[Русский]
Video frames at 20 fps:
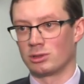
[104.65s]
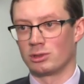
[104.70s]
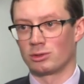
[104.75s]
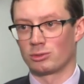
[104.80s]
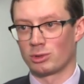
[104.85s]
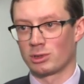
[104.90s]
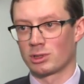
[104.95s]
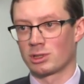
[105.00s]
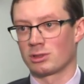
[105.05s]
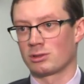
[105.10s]
не
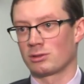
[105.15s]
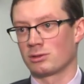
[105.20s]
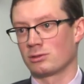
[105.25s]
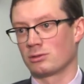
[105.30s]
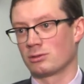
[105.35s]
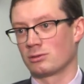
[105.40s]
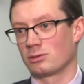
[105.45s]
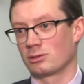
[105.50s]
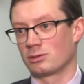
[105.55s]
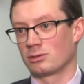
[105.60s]
только
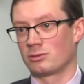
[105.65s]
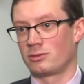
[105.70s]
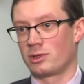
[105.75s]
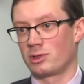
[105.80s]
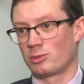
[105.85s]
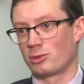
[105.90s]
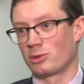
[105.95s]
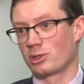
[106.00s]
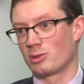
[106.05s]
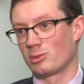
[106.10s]
в
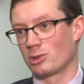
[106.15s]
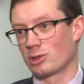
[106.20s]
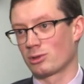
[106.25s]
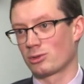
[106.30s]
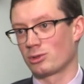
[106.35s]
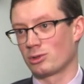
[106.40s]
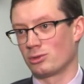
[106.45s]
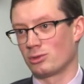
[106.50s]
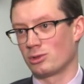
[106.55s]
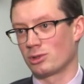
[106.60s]
Республике
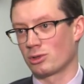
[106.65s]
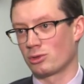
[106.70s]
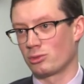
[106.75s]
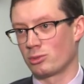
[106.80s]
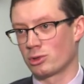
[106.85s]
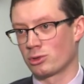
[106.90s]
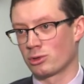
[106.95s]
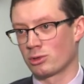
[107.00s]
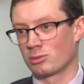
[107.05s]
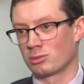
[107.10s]
Беларусь, но и за
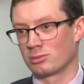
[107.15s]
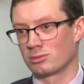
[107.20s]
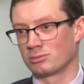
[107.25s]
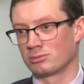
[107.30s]
рубежом.